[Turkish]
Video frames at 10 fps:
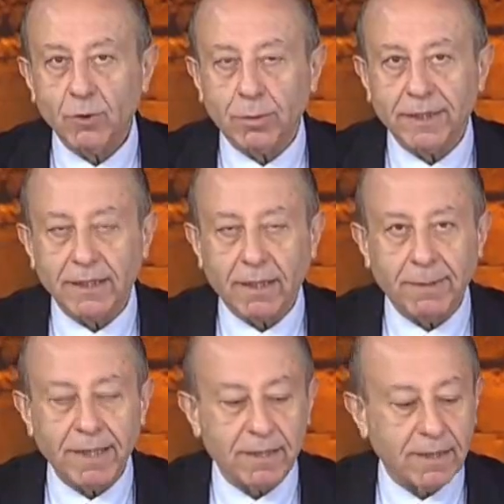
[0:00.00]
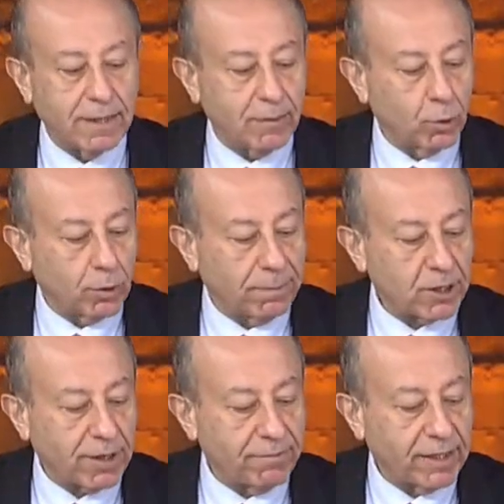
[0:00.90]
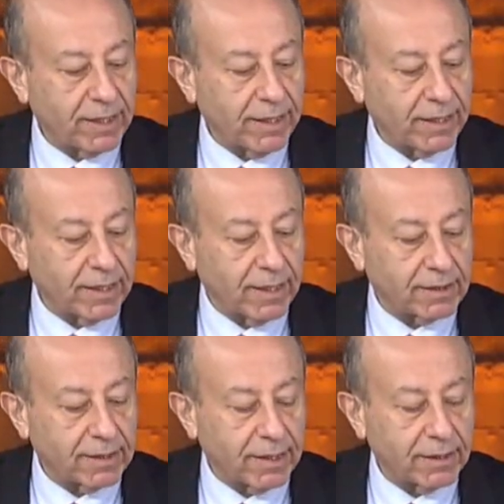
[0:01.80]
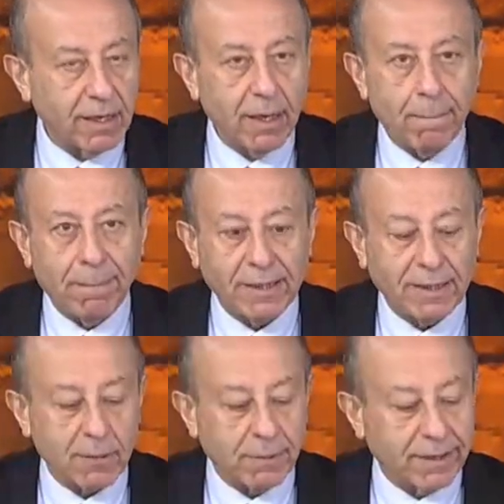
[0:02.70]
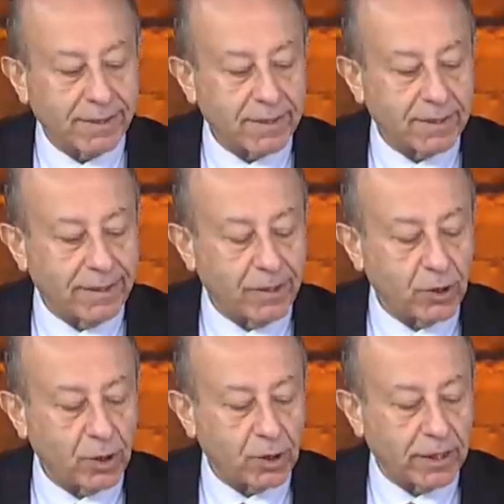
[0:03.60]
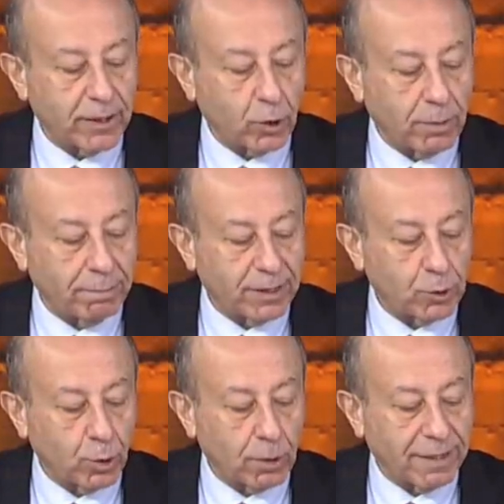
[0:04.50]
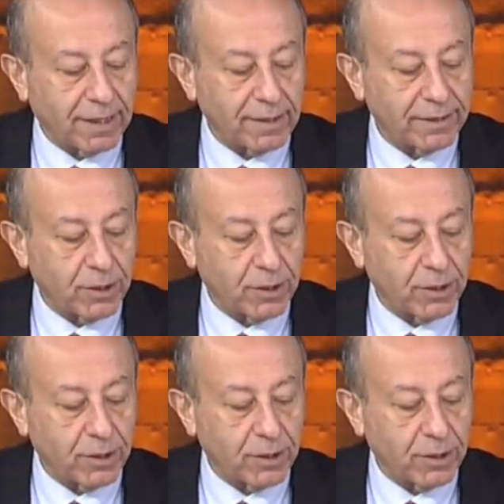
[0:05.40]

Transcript: Cumhuriyet Halk Partisi Grup Başkan Vekili Engin Altay, Merkez Bankası değiştikçe ekonomi batıyor, bakan